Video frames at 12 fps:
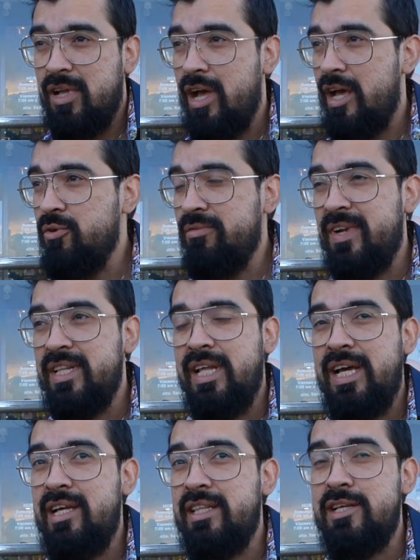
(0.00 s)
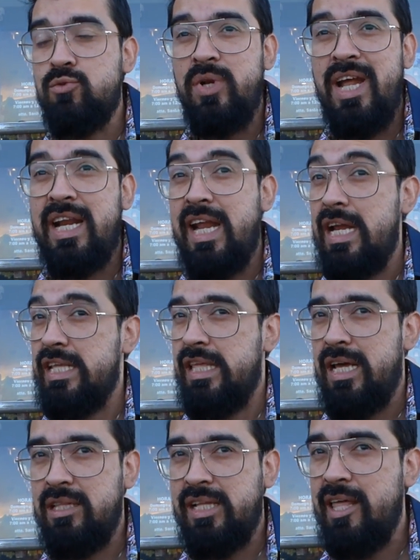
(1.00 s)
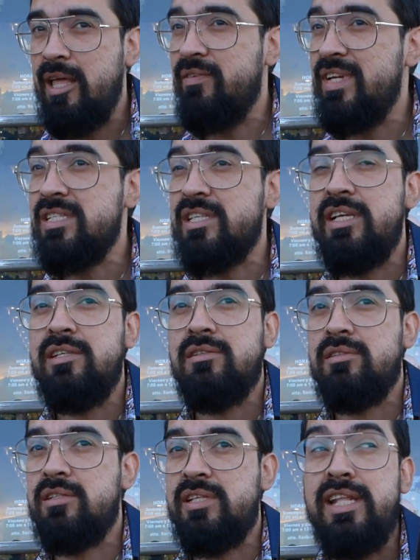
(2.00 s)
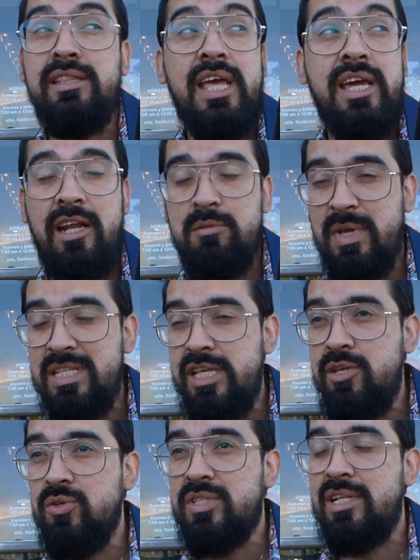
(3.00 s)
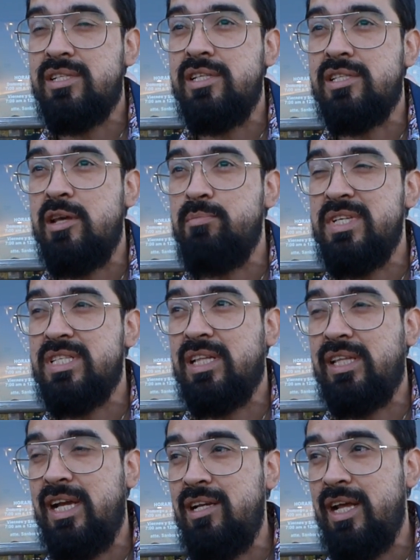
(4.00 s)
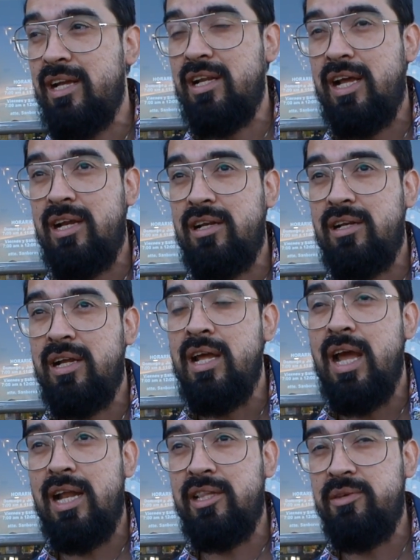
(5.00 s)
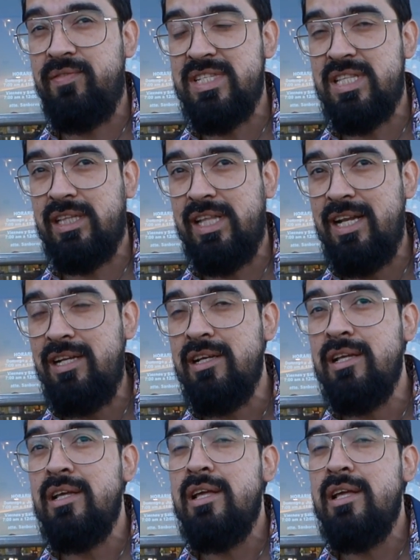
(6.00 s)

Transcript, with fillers: Hay orfandad, es una realidad, cada vez eh, se integran más niños al sistema estatal, al, DIFE al DIF estatal.